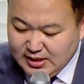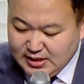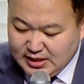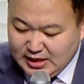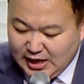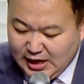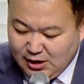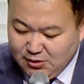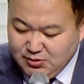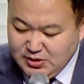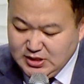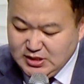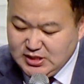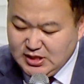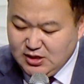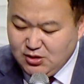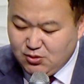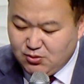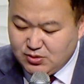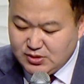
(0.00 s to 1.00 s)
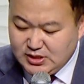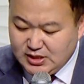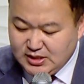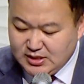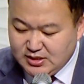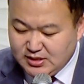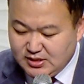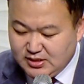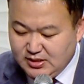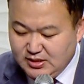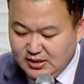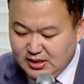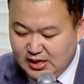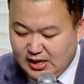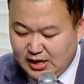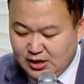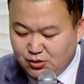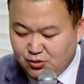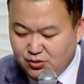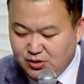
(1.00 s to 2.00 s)
다윗의 용사들은
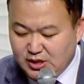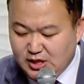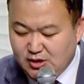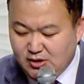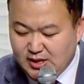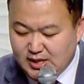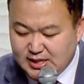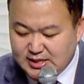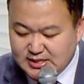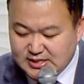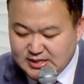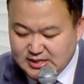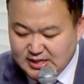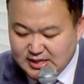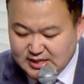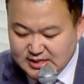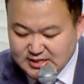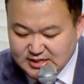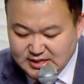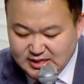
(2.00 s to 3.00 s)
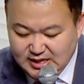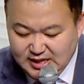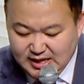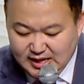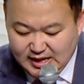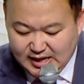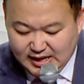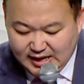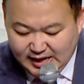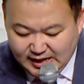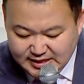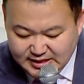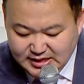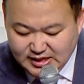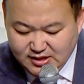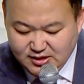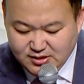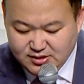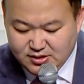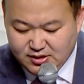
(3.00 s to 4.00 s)
아도니아와 같이 하지
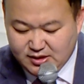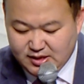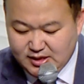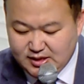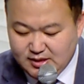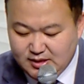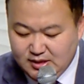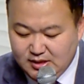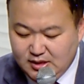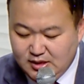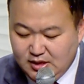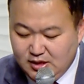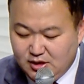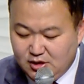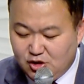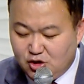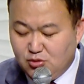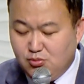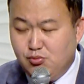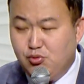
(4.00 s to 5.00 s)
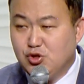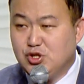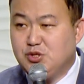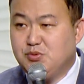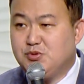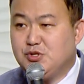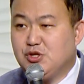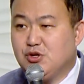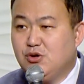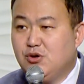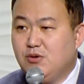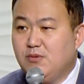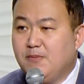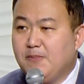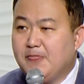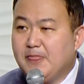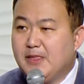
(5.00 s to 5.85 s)
아니하였더라. 여러분 보십시오.